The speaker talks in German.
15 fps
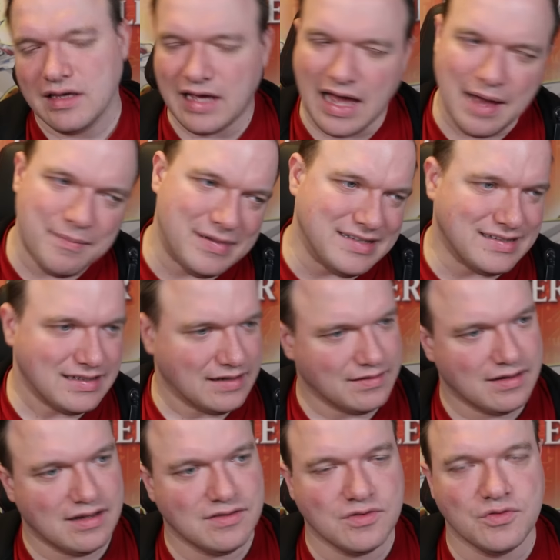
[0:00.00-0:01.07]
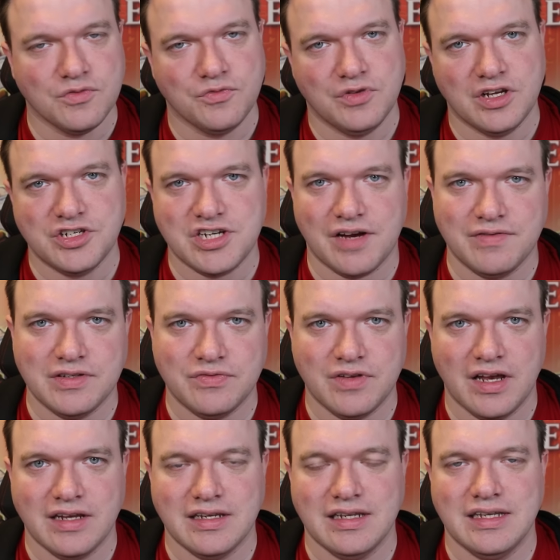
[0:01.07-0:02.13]
Ja, mal sehen. Also vielleicht schaffe ich es
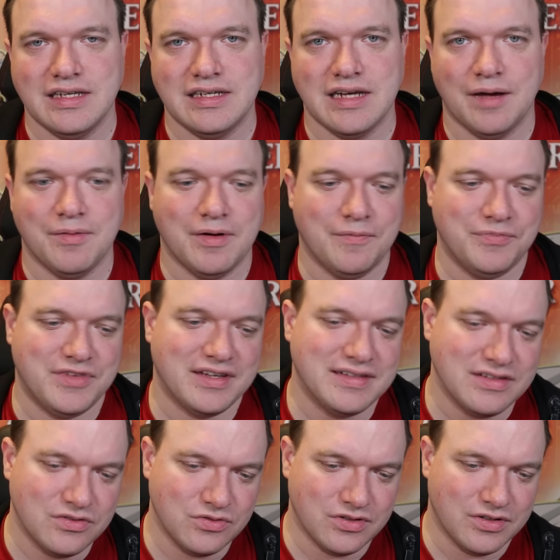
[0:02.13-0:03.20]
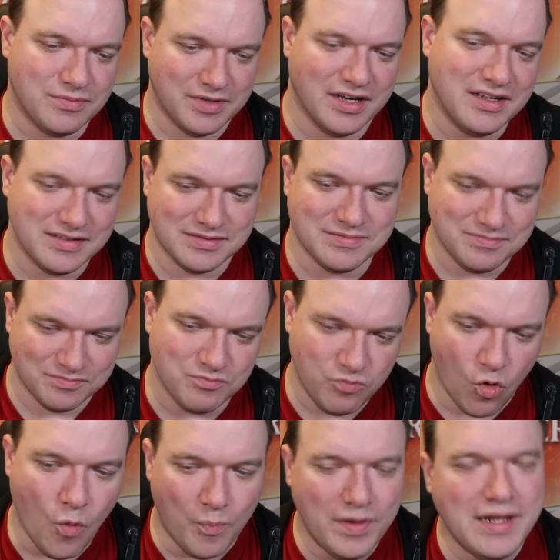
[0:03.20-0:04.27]
vielleicht nicht, aber das ist so noch mein
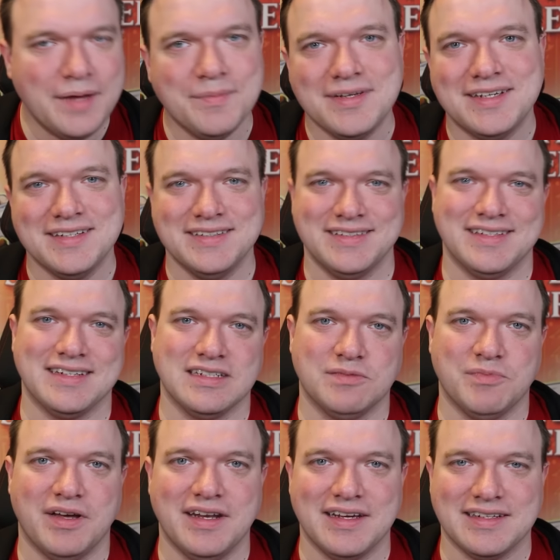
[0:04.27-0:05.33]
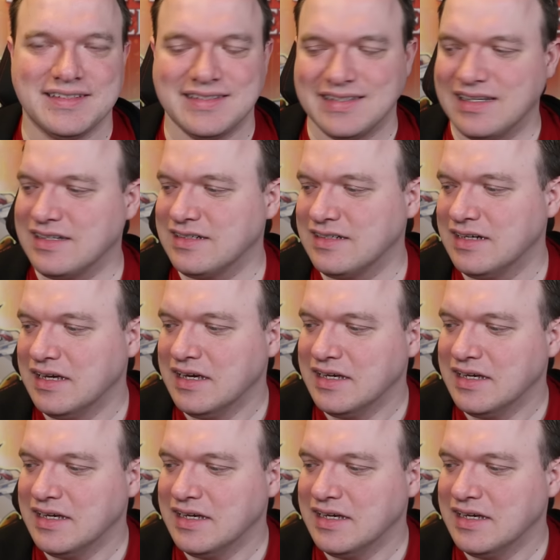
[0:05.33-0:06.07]
Problemkind, sag ich mal, an der ganzen Sache.